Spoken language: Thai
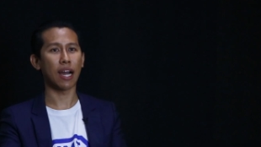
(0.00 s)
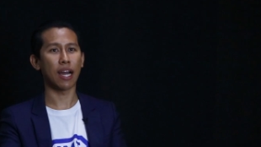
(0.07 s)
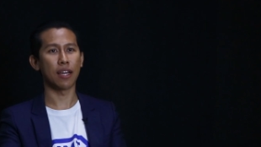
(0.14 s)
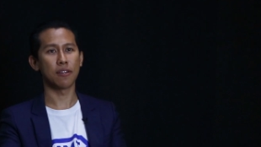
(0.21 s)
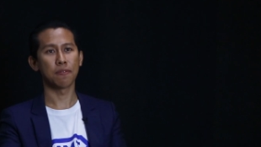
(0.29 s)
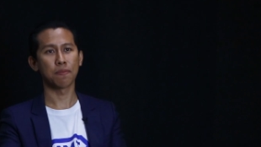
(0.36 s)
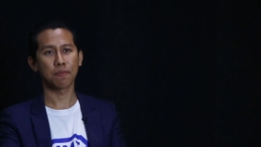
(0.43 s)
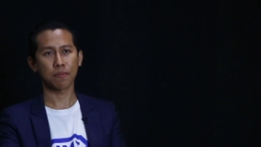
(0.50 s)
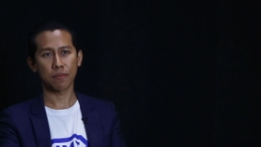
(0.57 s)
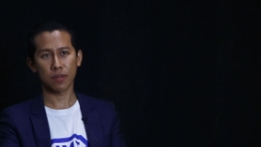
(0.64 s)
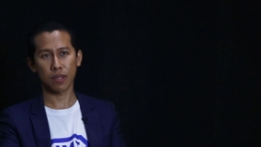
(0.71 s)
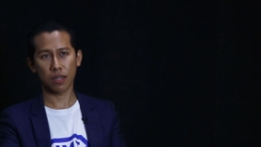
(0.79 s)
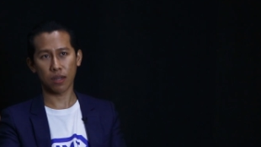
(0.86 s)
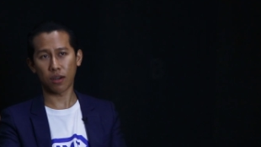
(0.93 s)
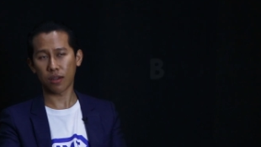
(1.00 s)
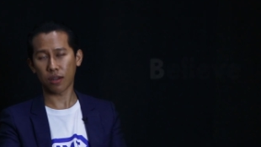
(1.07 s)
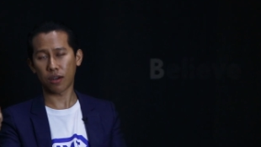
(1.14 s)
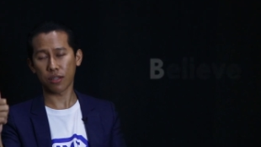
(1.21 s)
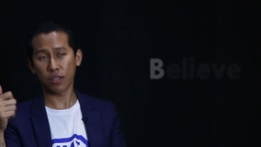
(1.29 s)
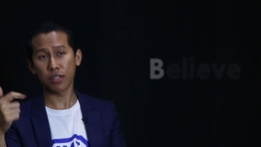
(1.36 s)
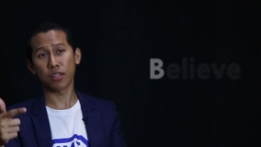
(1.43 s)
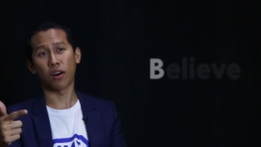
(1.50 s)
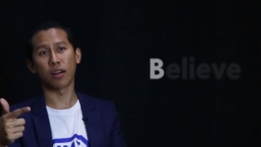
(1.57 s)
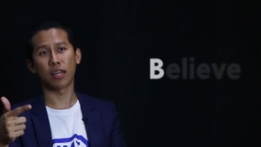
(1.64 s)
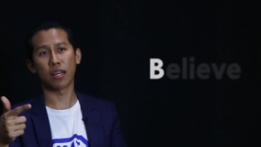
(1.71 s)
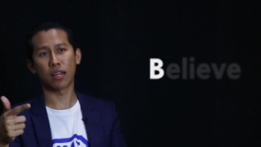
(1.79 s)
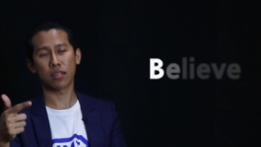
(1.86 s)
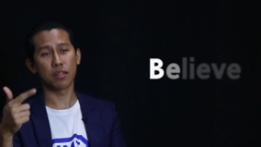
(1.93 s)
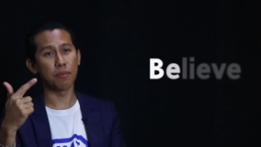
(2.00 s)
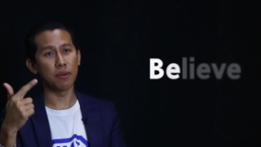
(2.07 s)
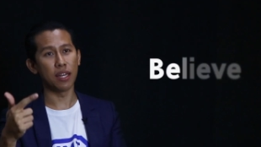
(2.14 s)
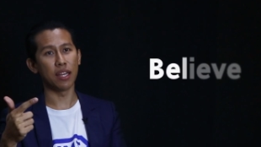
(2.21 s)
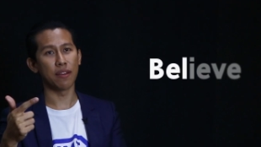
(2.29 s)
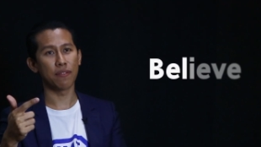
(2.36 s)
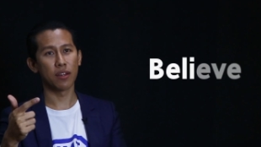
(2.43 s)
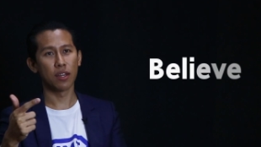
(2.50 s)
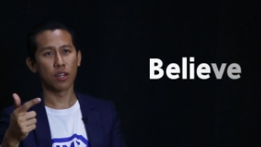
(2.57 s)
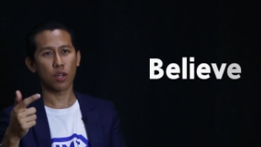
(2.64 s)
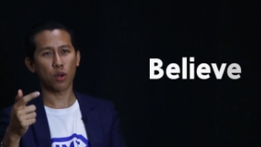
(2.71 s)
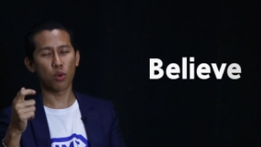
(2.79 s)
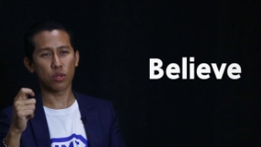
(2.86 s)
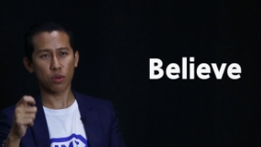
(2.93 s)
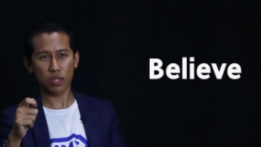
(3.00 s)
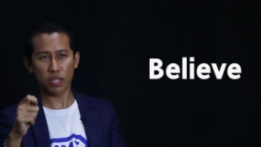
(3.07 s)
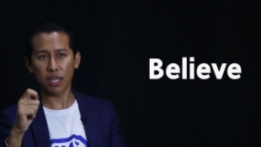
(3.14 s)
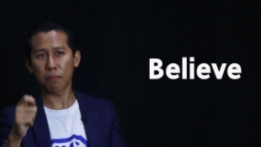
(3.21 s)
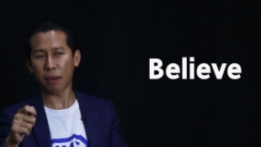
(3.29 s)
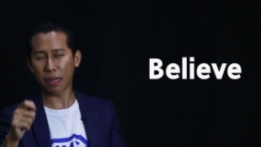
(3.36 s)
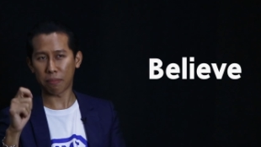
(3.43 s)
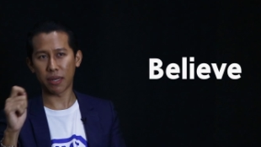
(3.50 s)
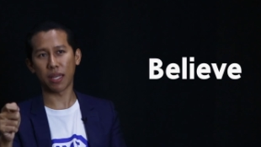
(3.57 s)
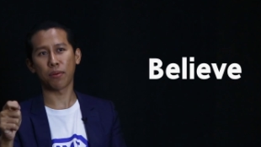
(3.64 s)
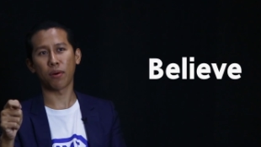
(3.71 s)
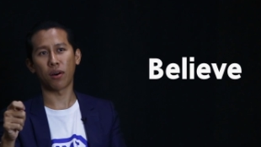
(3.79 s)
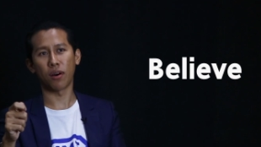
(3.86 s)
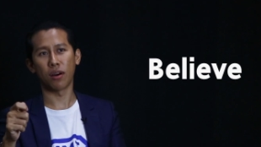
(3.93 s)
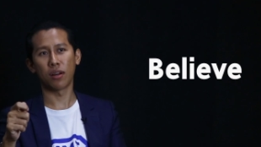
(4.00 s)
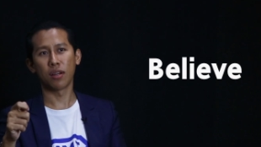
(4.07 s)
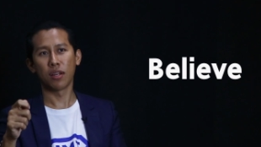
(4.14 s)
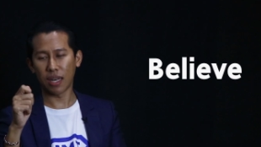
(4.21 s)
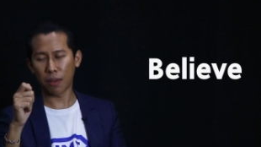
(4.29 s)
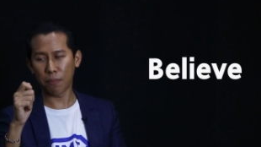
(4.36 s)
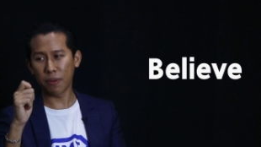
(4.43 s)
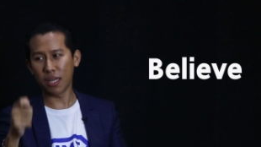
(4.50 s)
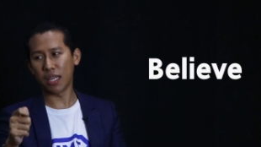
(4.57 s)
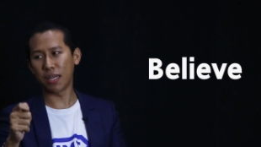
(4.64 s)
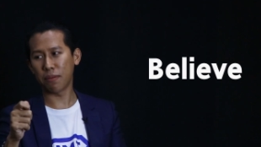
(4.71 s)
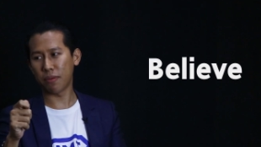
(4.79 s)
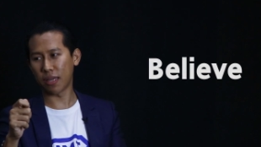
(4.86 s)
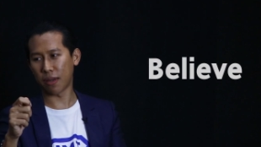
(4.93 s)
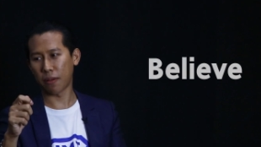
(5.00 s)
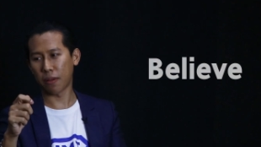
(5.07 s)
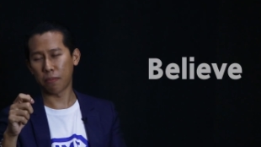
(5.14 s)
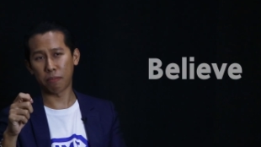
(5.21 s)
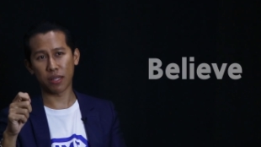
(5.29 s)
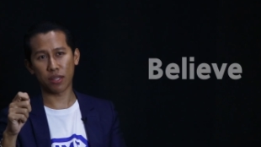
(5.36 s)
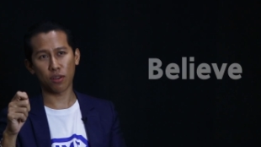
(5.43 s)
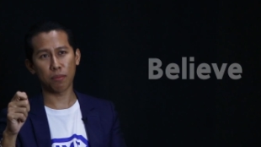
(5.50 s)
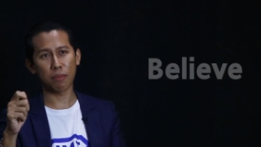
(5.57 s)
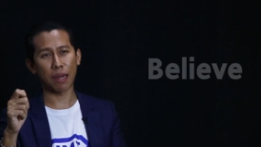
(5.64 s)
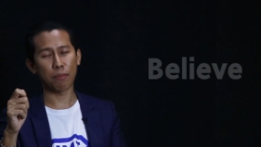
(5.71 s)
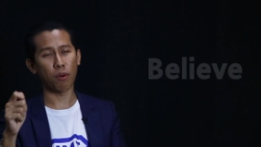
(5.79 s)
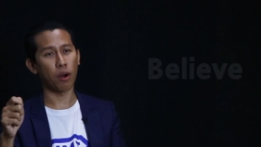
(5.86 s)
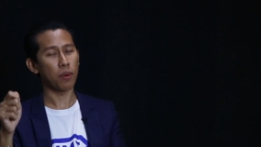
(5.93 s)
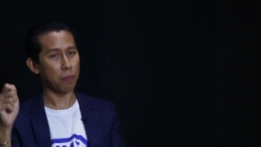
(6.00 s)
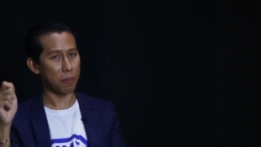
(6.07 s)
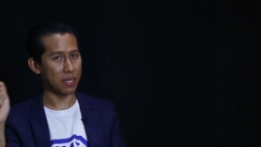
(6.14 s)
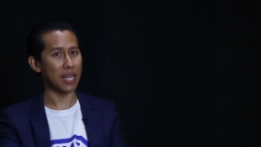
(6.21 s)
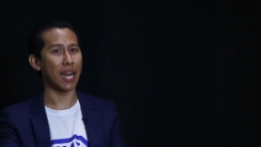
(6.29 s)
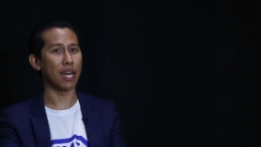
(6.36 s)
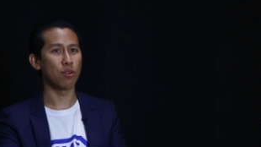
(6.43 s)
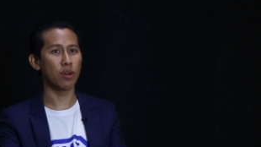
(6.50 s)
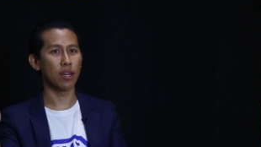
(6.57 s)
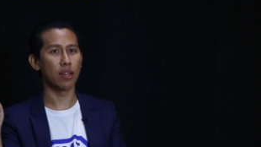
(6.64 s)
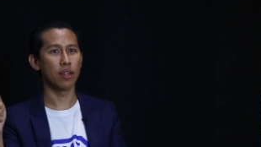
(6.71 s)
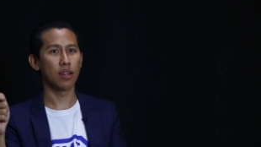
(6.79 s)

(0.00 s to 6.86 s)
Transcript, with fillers: ได้ ข้อข้อที่2นะฮะคือ belief คุณต้องเชื่อมั่นมันให้พอ และ belief เนี่ยมันต้องมาพร้อมกับปัญญาด้วย